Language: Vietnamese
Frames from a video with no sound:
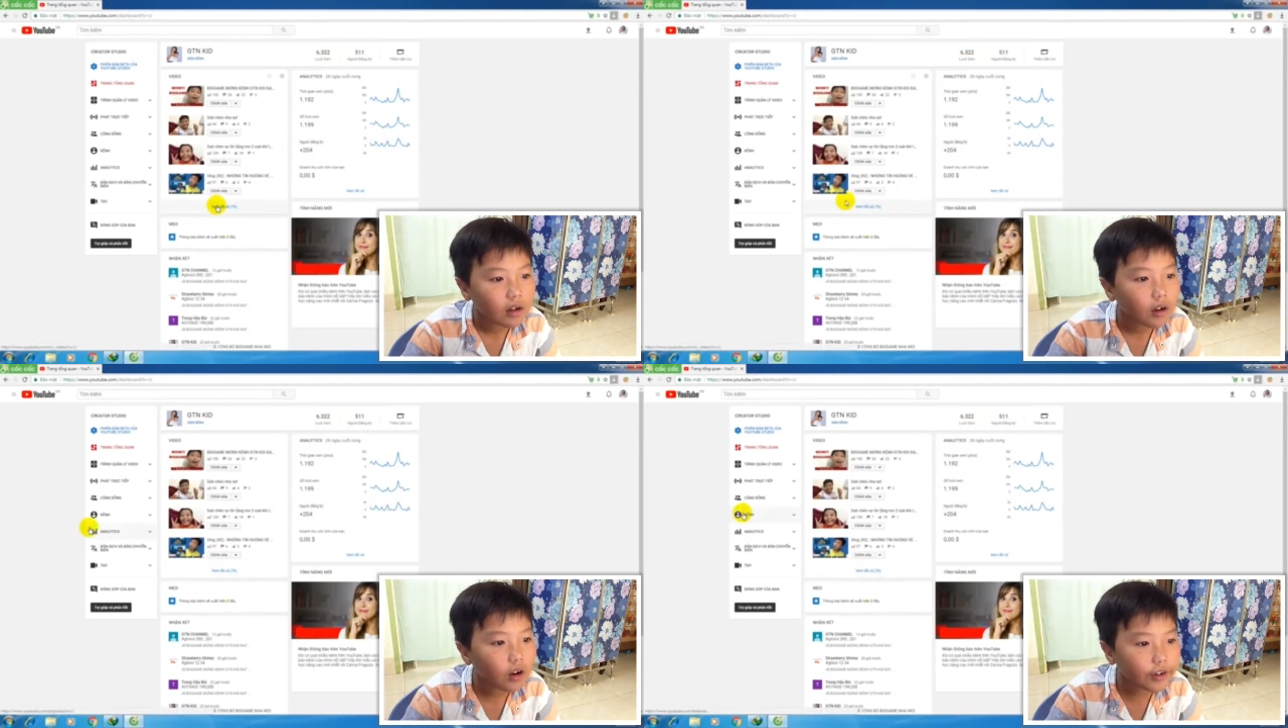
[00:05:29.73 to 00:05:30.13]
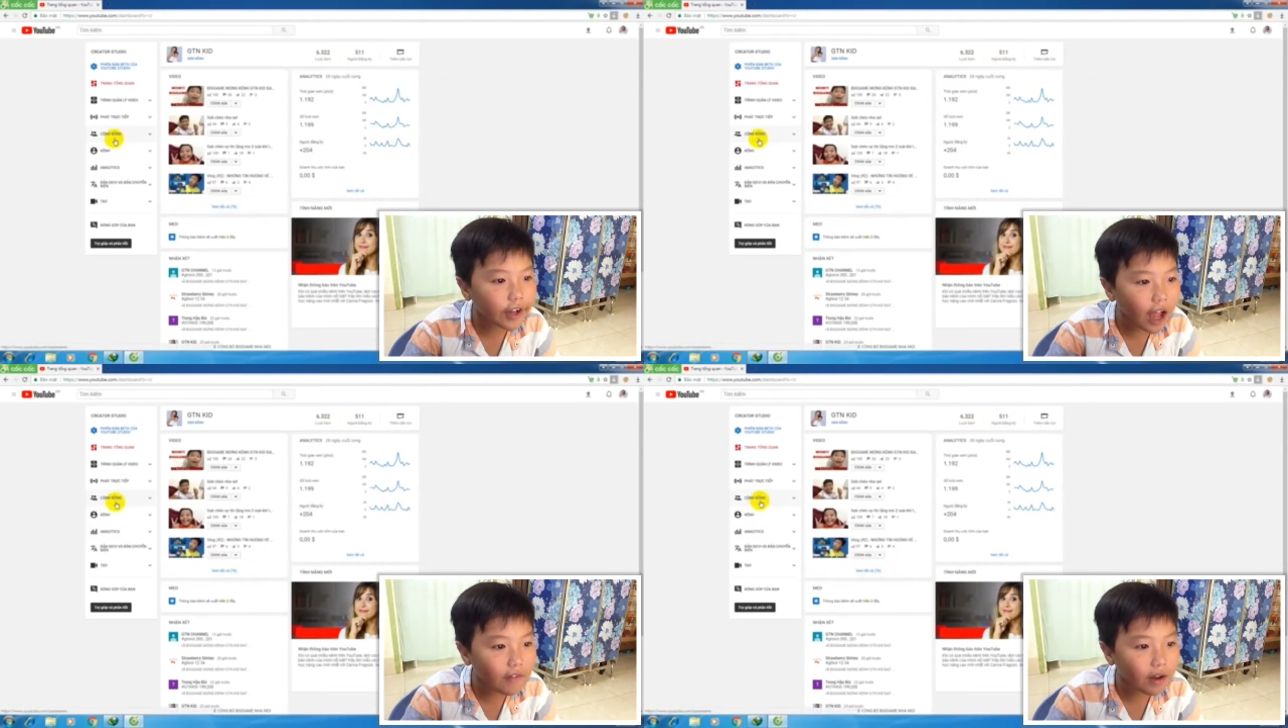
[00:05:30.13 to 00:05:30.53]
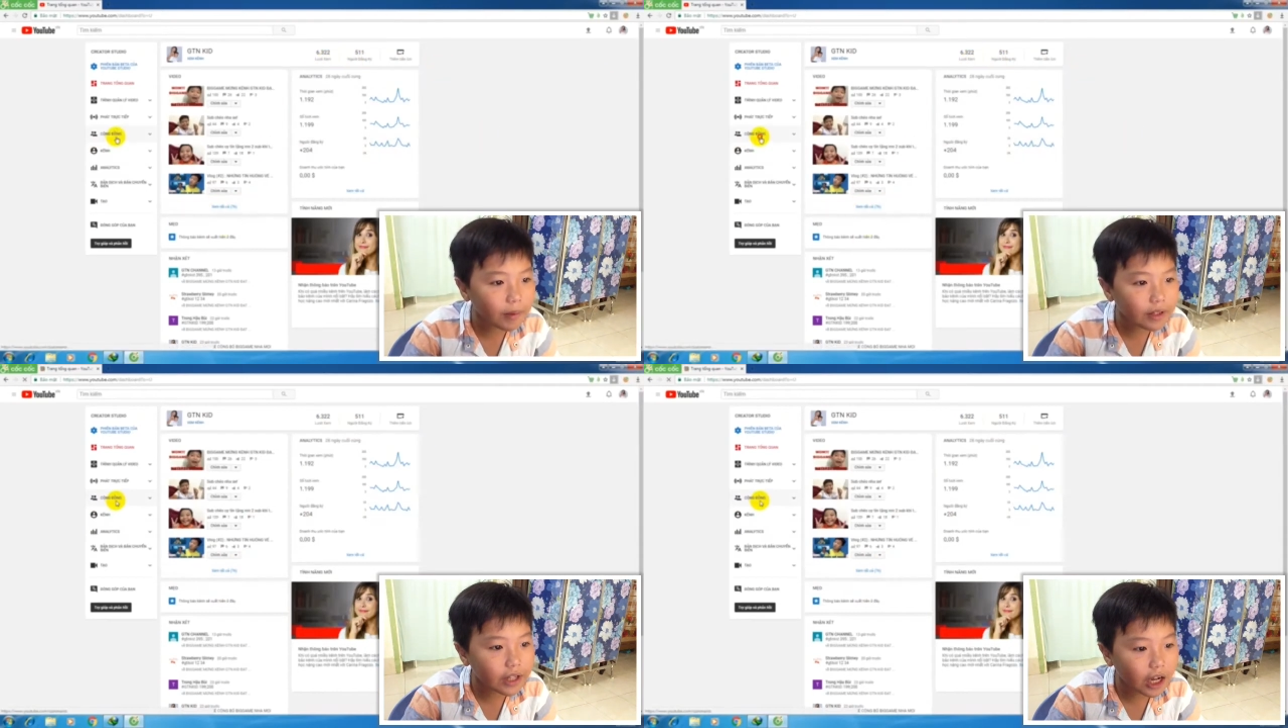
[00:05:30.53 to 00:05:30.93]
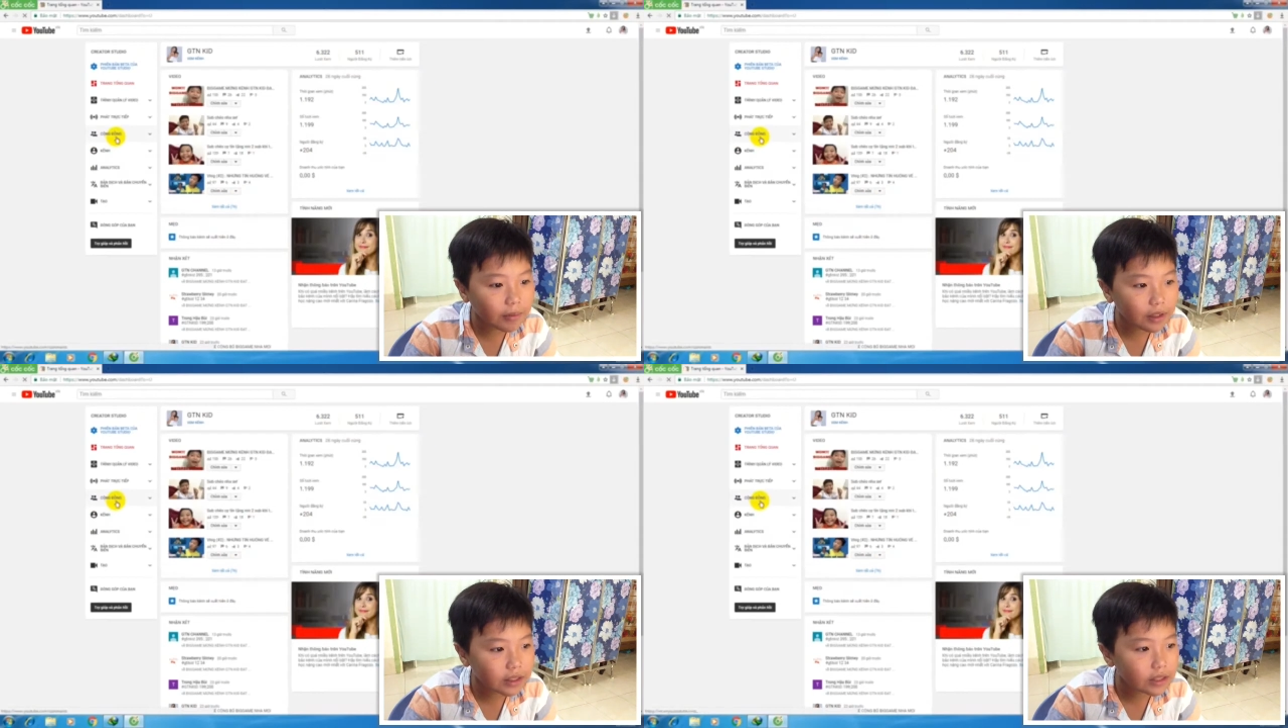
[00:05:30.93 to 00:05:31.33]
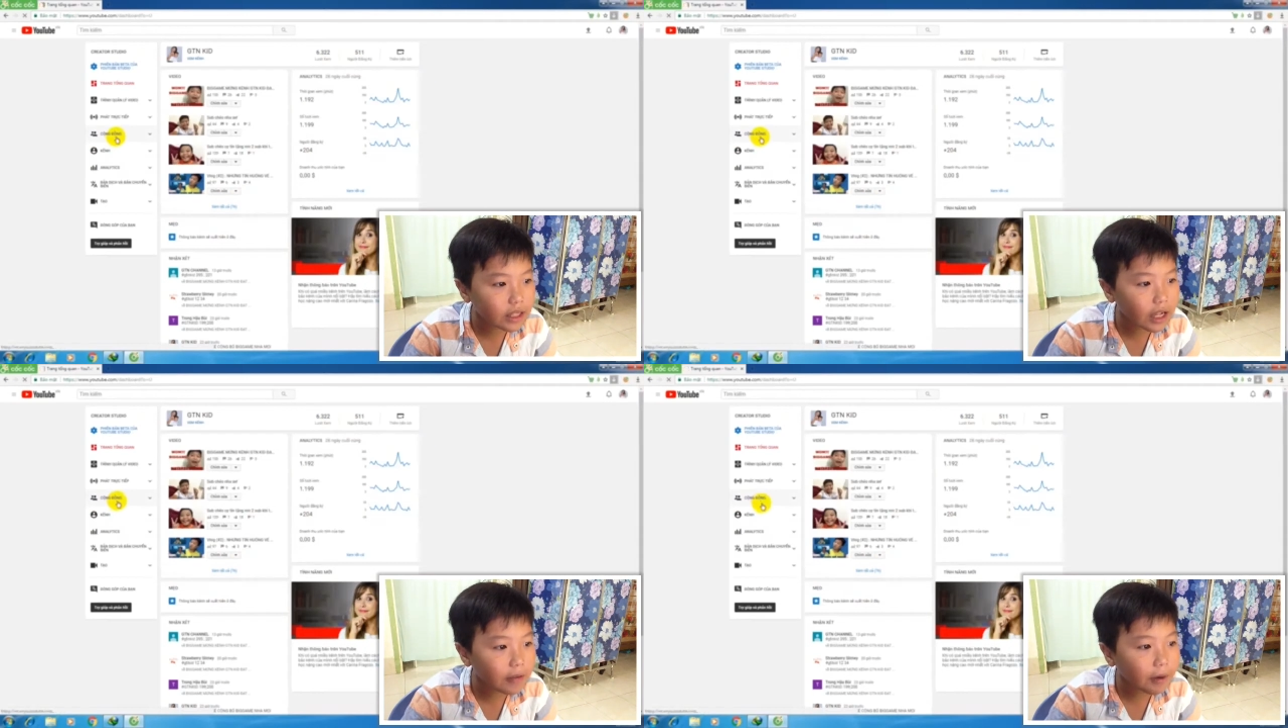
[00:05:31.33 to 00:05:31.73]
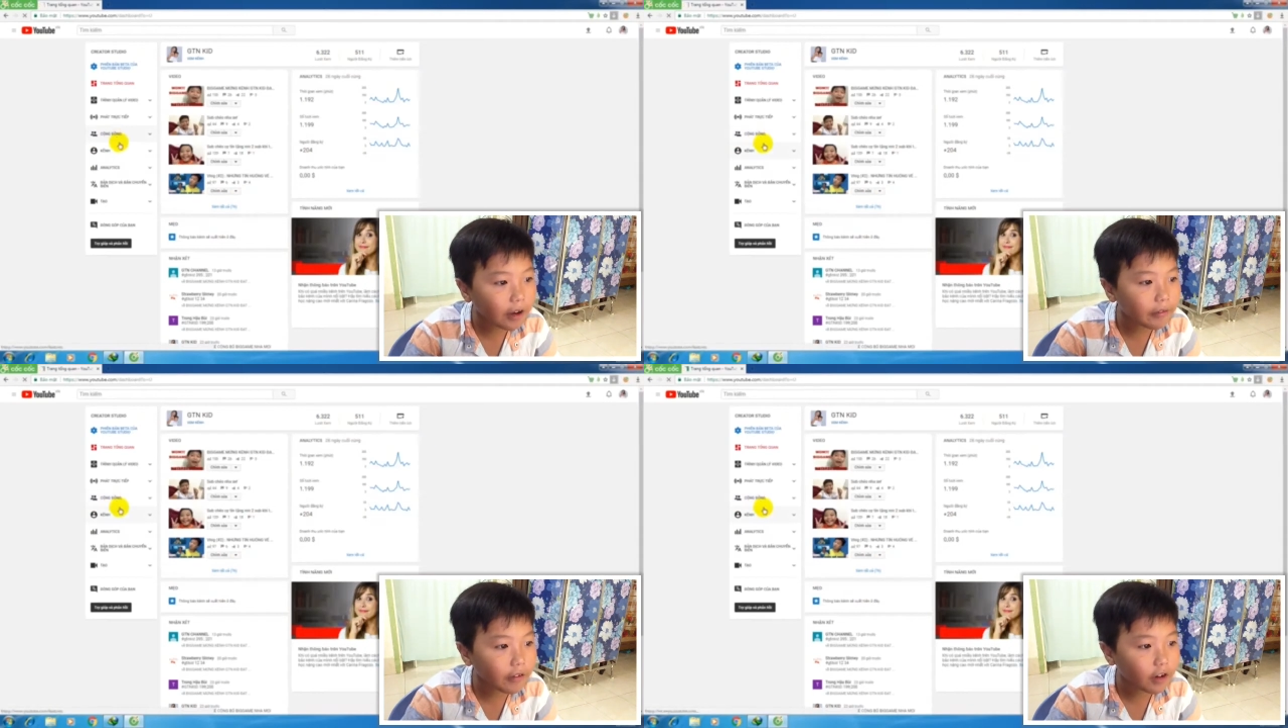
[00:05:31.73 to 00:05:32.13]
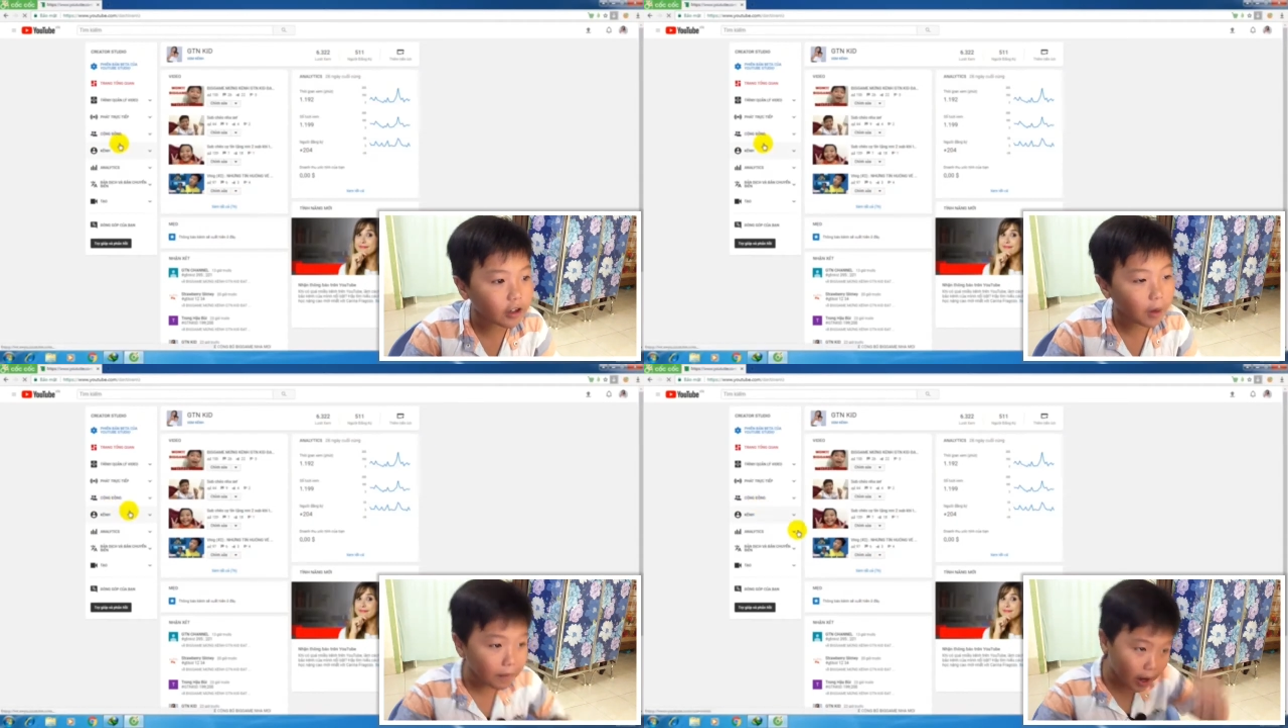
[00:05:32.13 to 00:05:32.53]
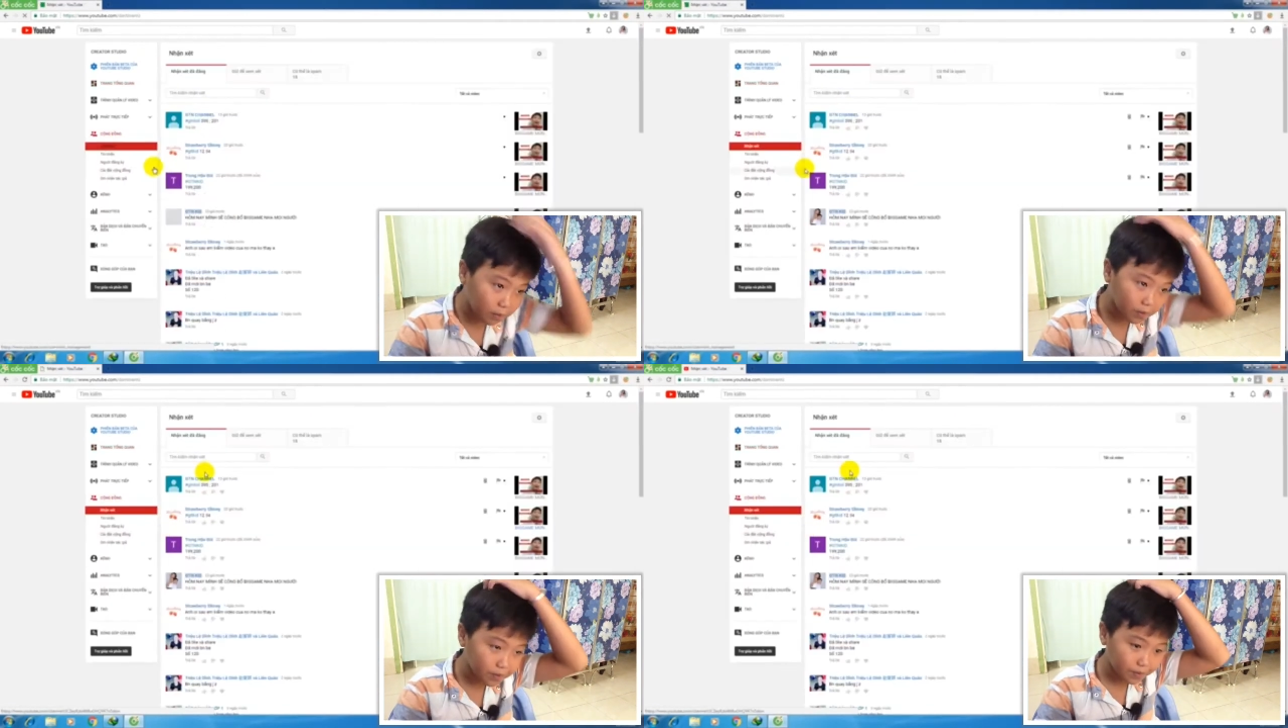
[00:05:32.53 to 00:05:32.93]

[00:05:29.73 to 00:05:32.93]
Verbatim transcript: Ok và bây giờ mình sẽ bắt vào phần cộng đồng